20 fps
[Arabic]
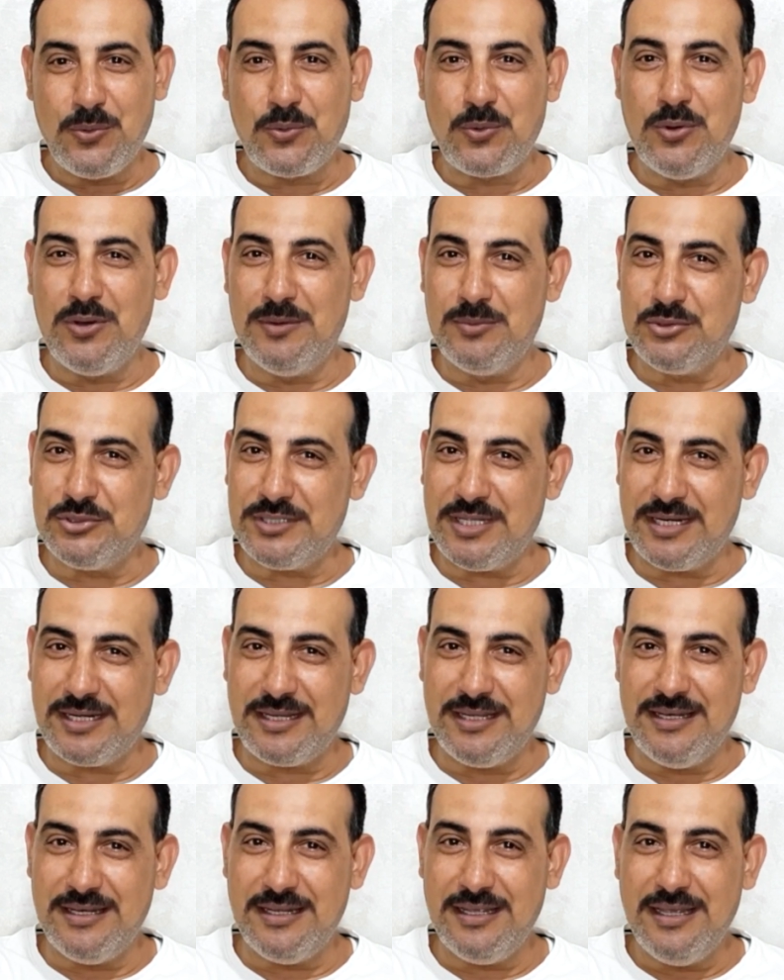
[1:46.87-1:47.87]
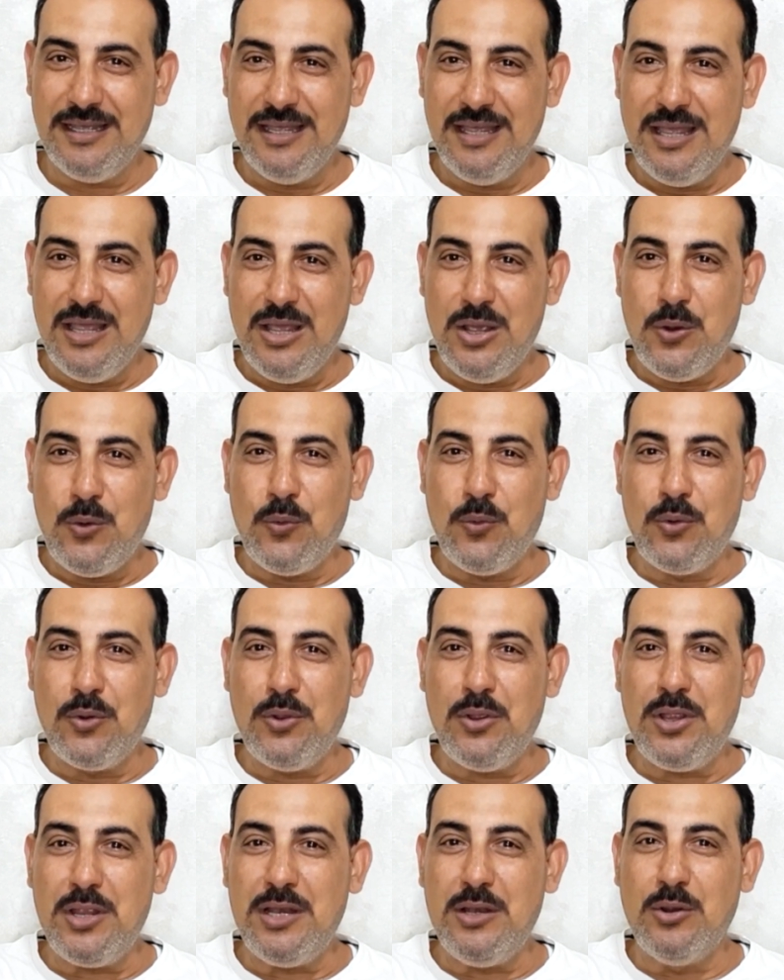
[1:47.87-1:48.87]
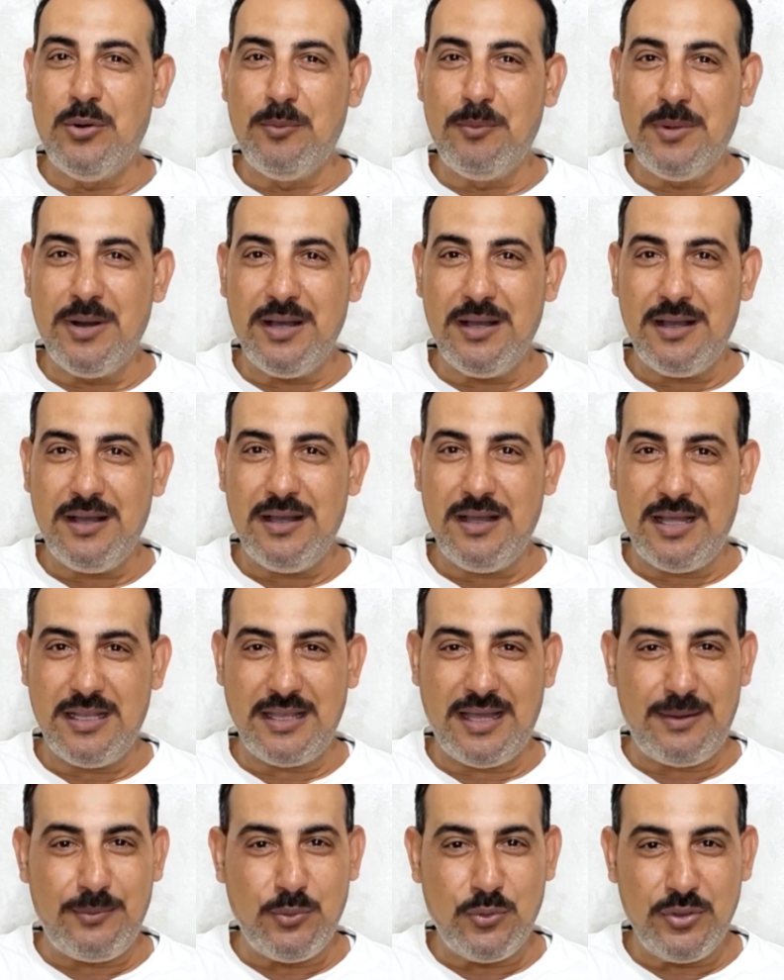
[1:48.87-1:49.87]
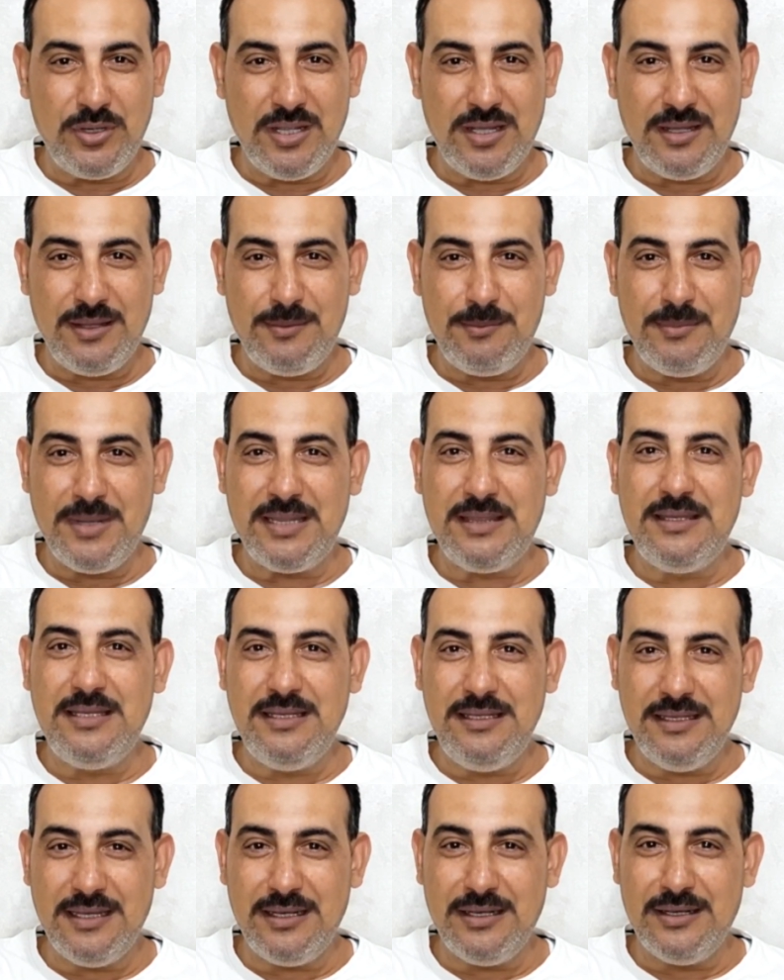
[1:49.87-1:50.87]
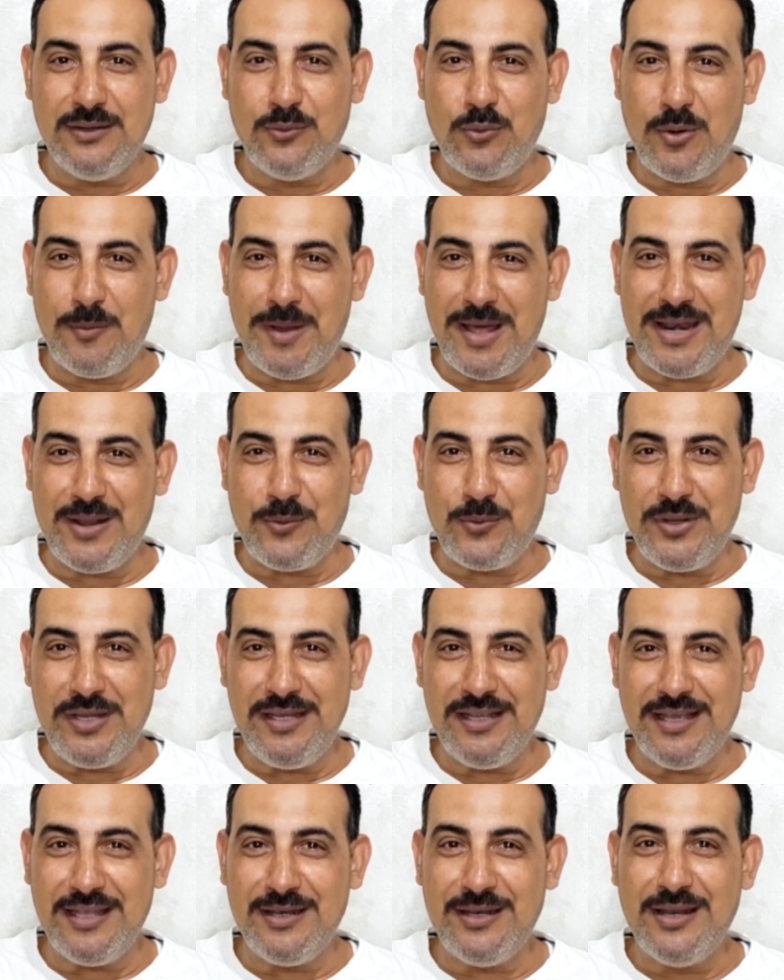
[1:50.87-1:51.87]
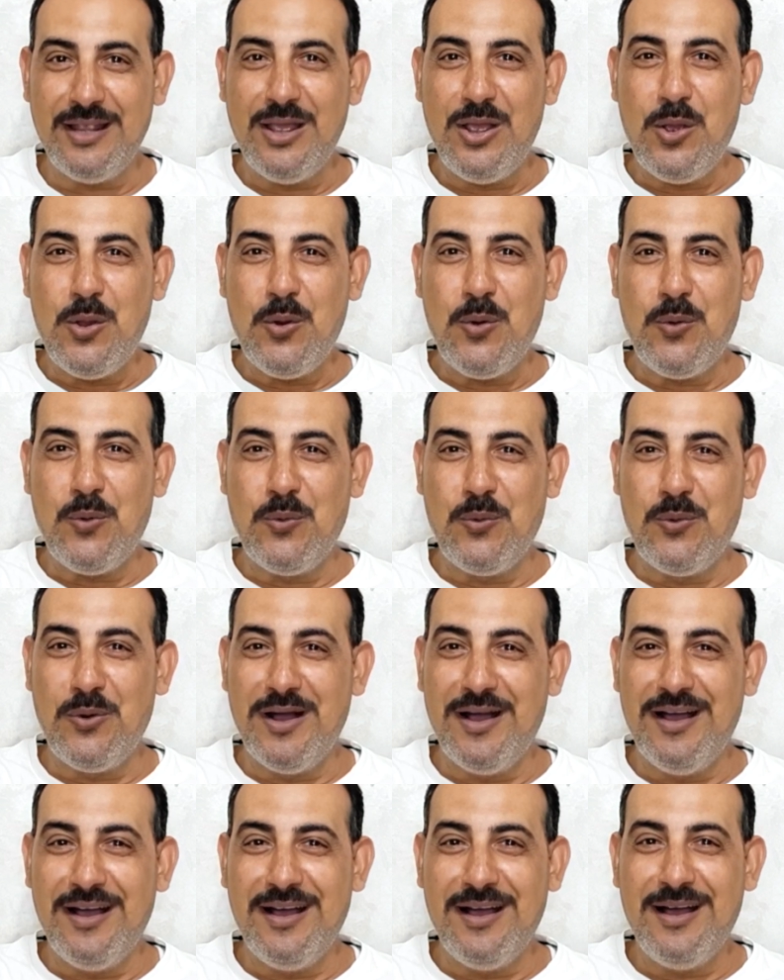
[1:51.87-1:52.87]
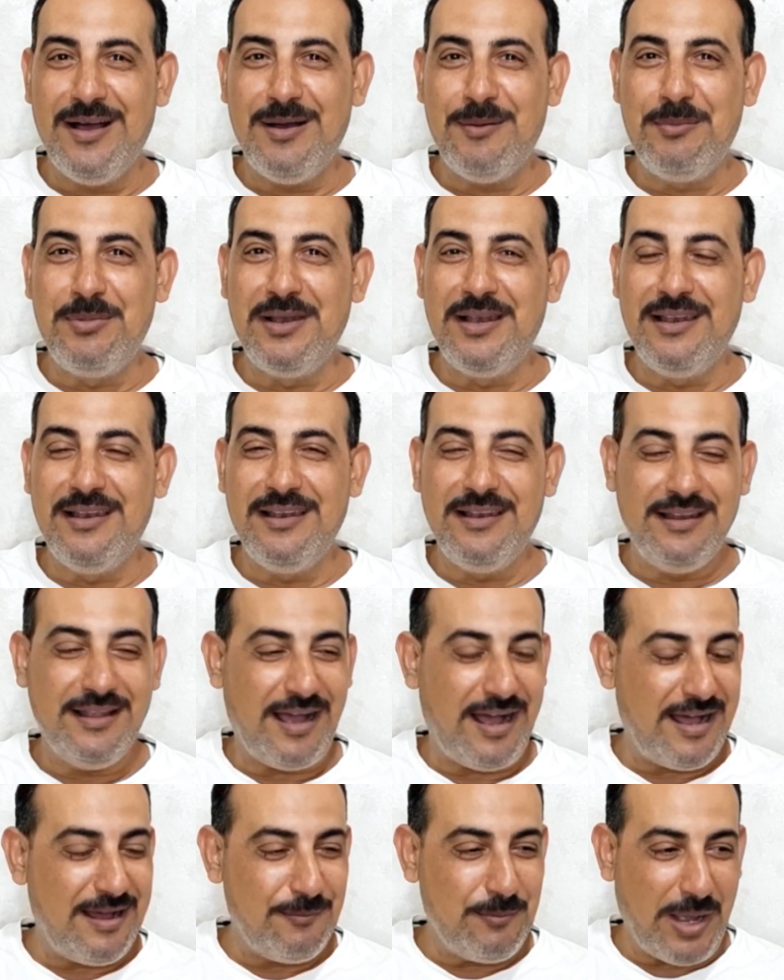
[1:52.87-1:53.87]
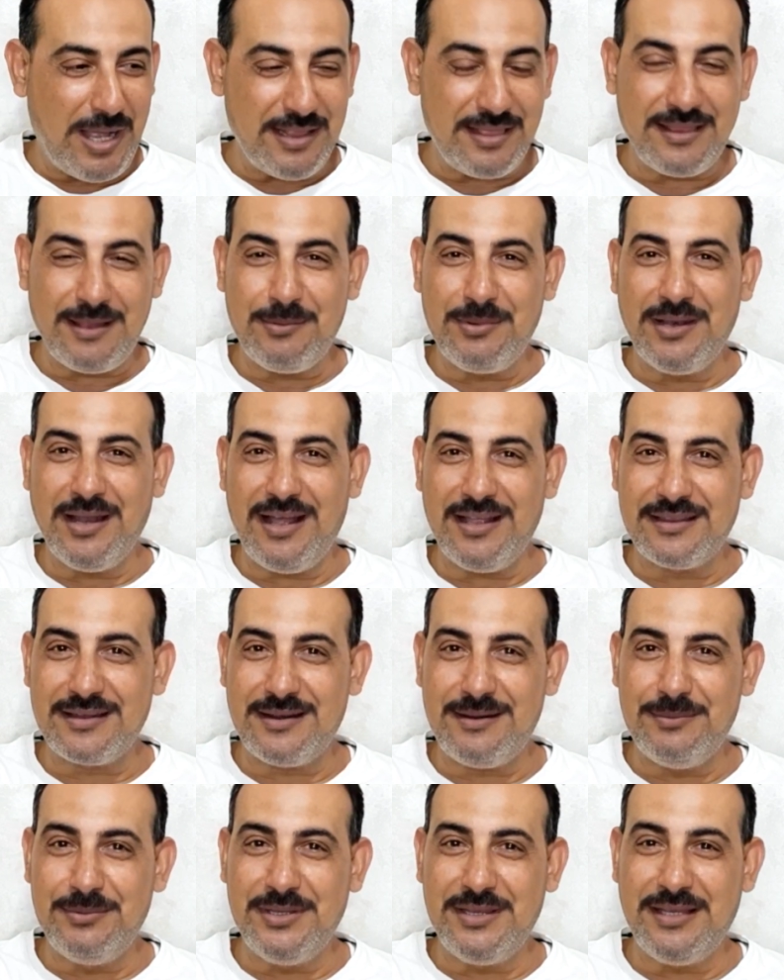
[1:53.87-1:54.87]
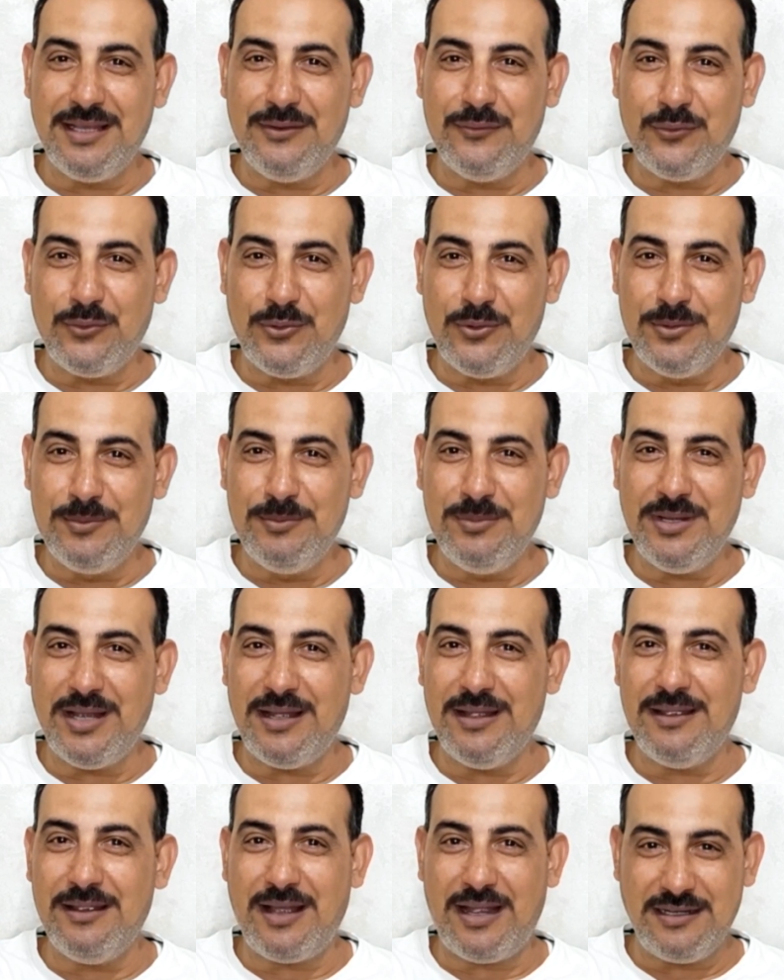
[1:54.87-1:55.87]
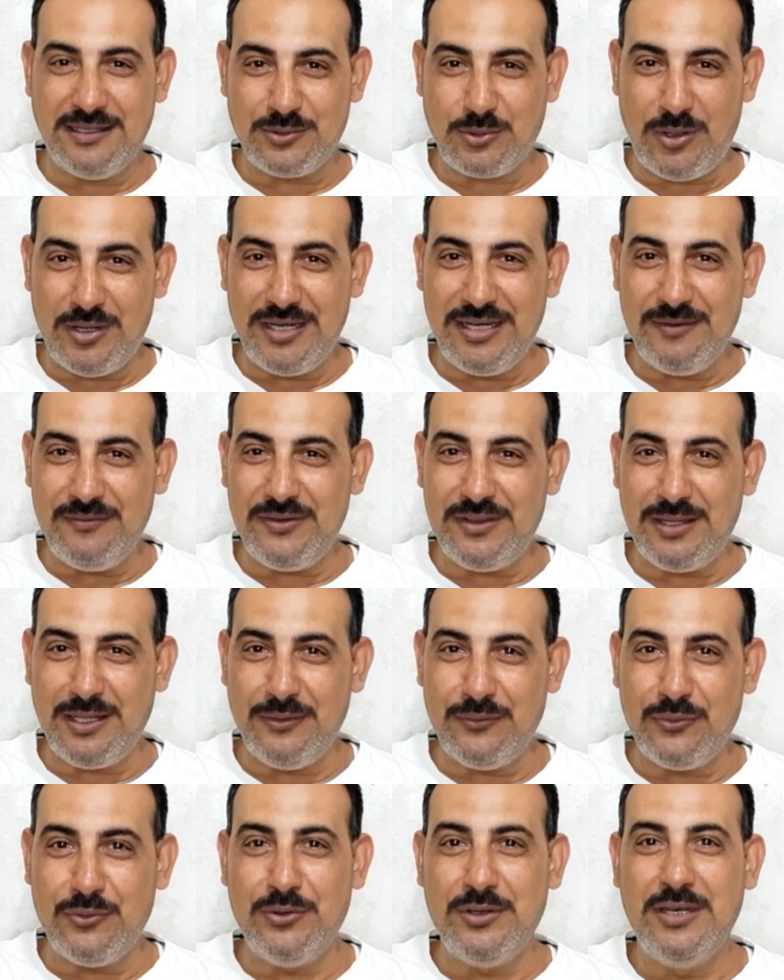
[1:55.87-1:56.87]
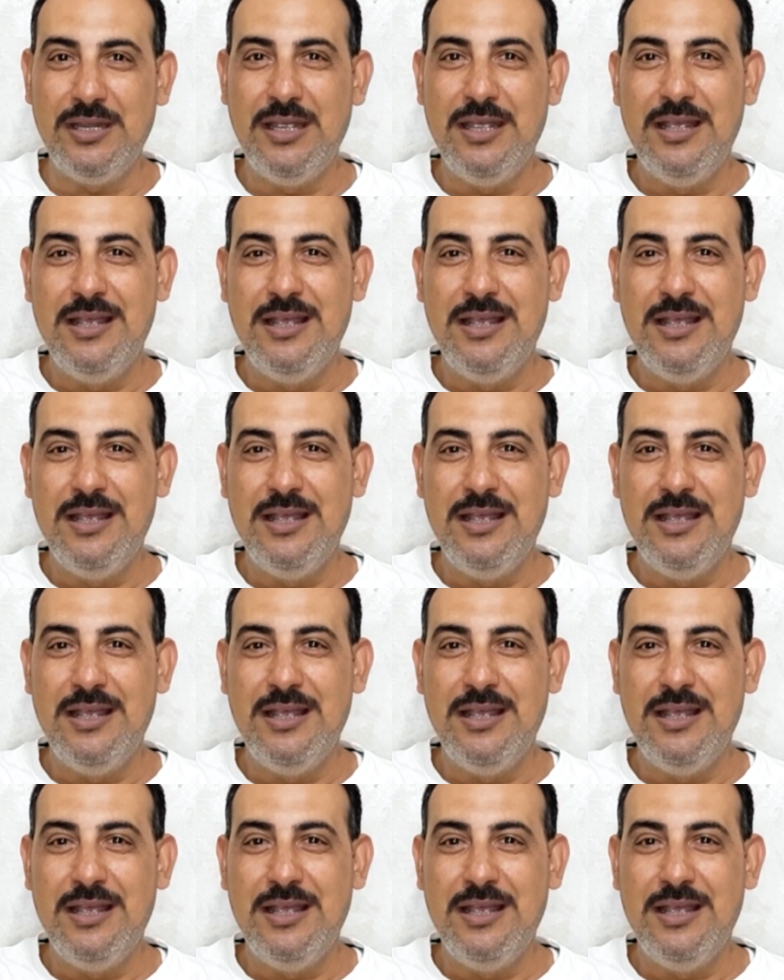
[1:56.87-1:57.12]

كل مشتركينا واللي هم ادعمونا ماديا ومعنويا وحتى بالهضره بالتليفون بيعيطوا علينا في التليفون